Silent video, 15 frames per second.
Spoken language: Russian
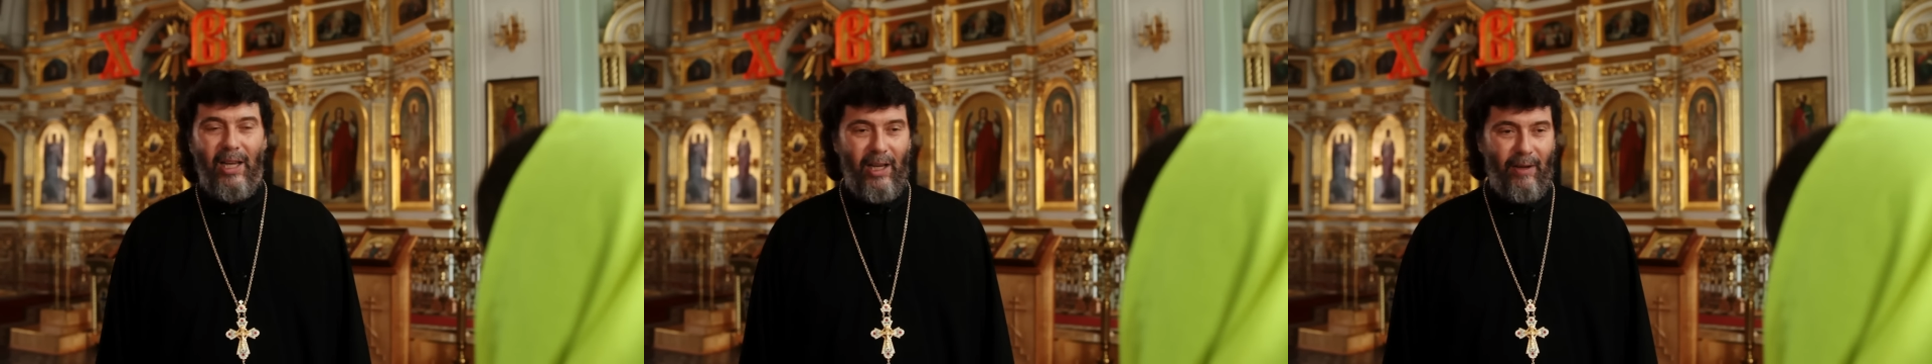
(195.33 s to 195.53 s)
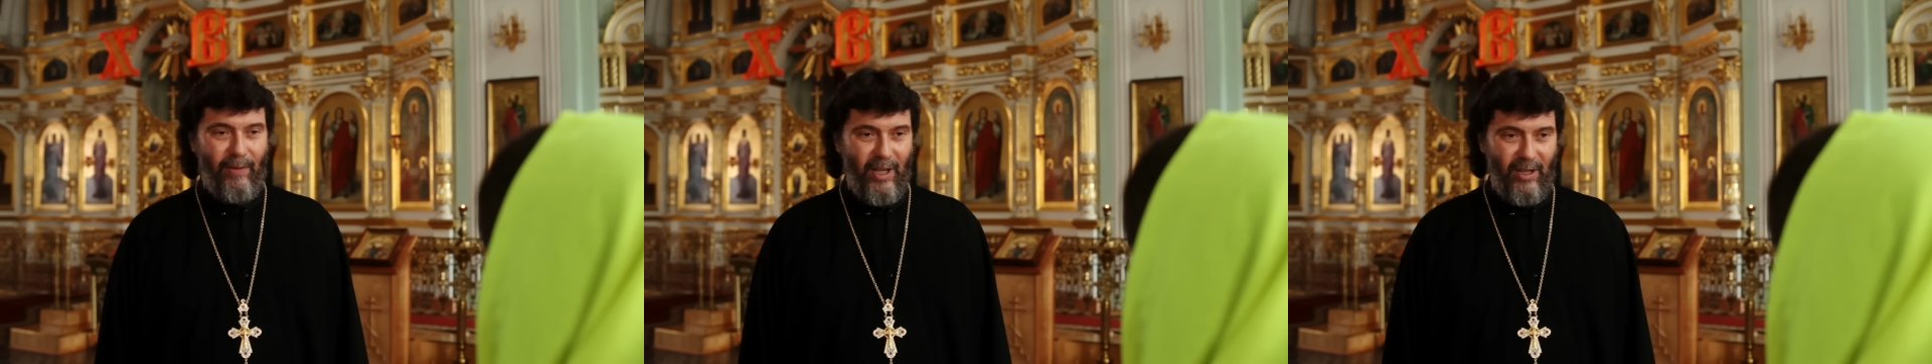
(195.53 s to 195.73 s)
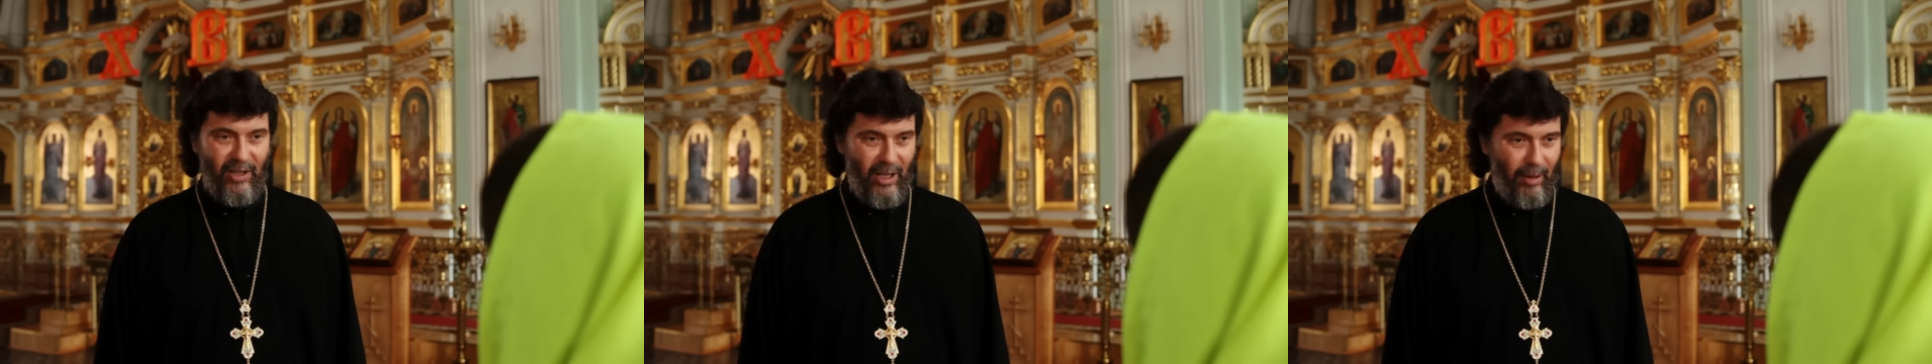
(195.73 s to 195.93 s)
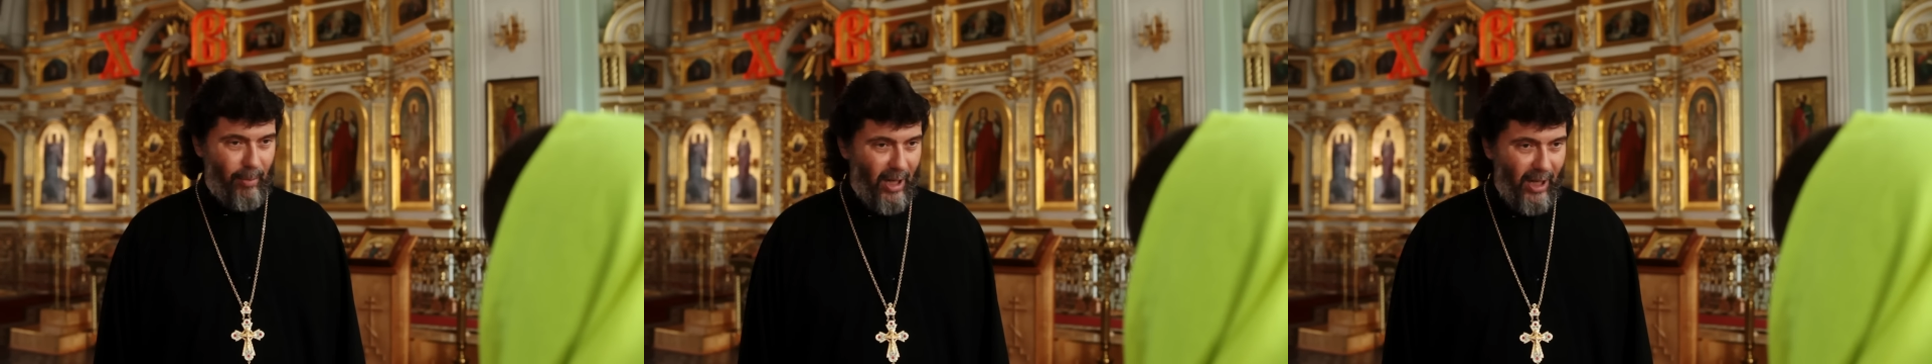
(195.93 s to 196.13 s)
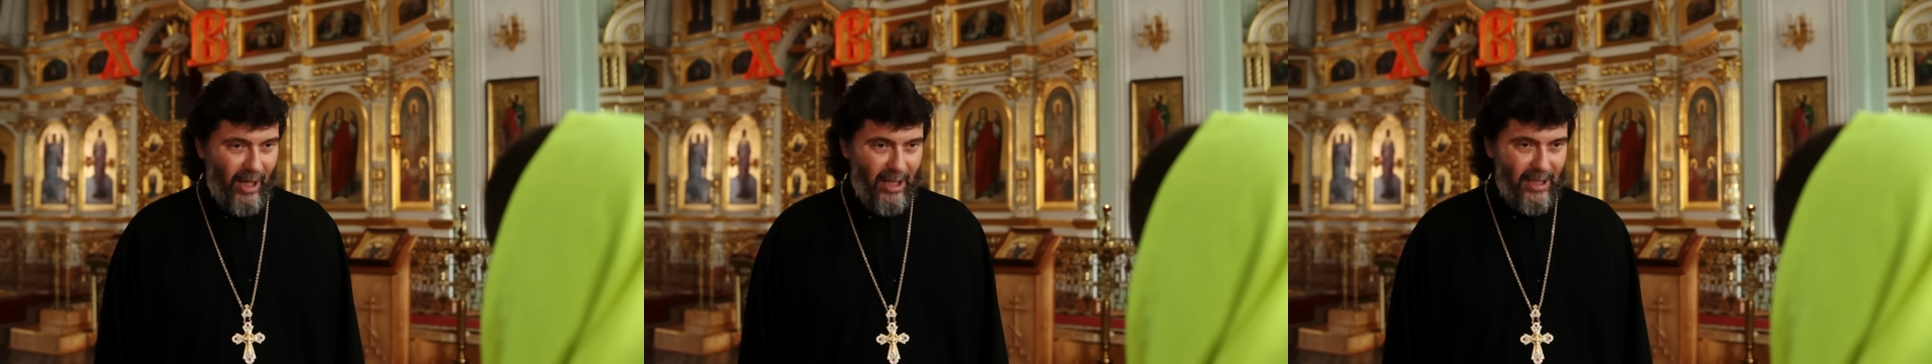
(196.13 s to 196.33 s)
и внешние
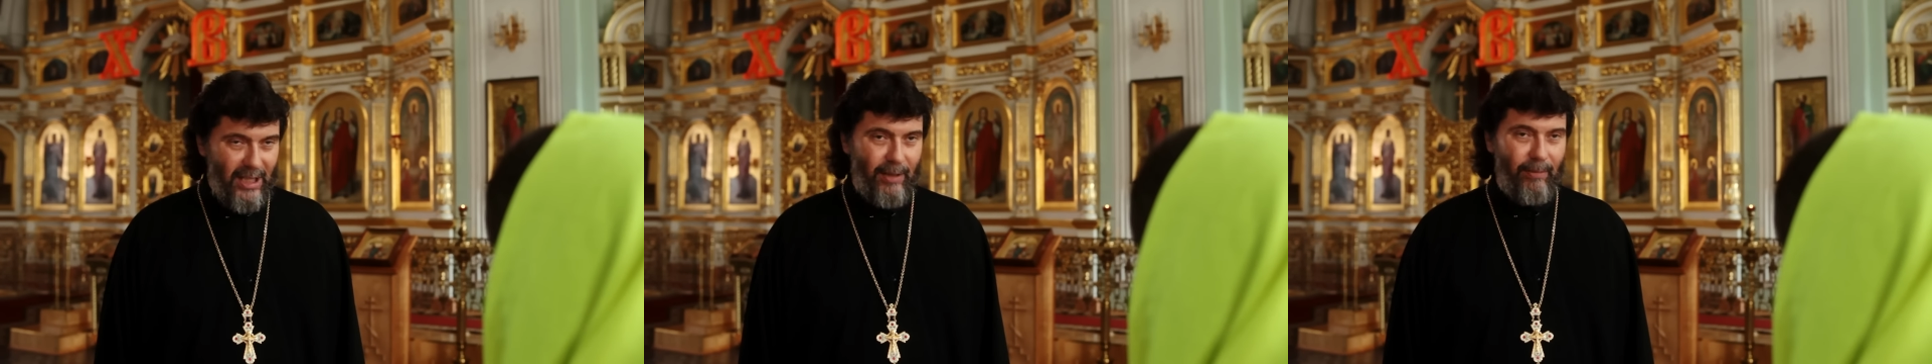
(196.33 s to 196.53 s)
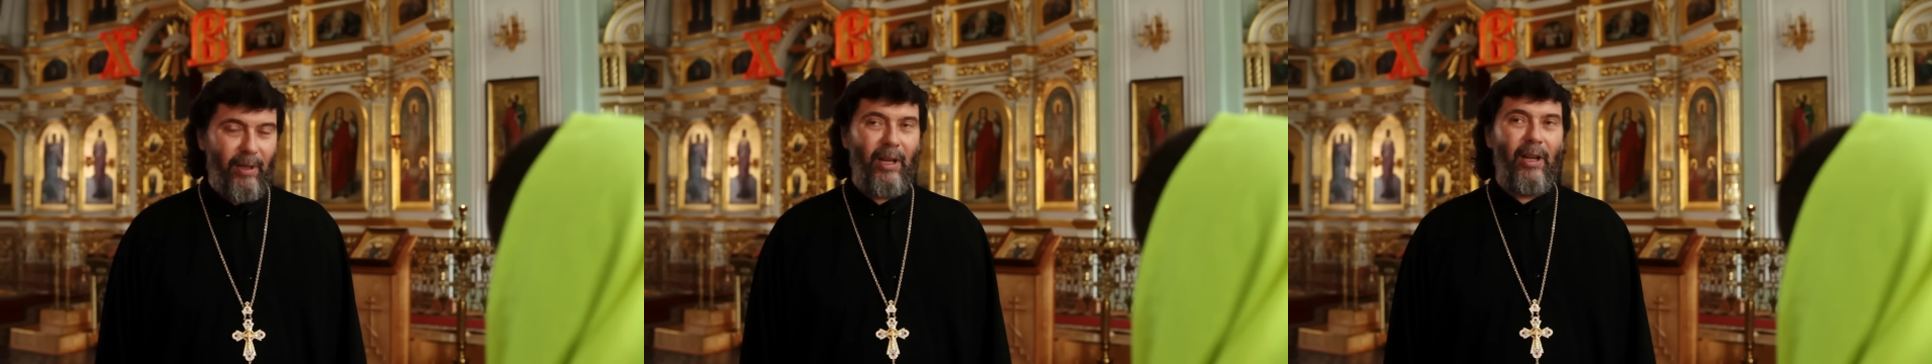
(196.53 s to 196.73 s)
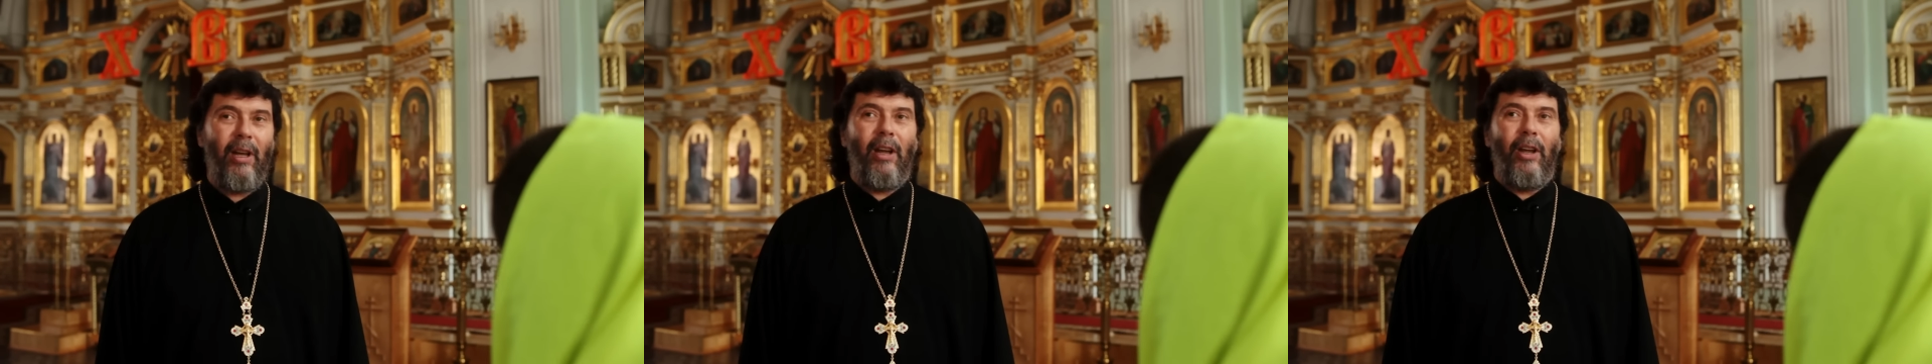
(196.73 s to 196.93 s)
богатства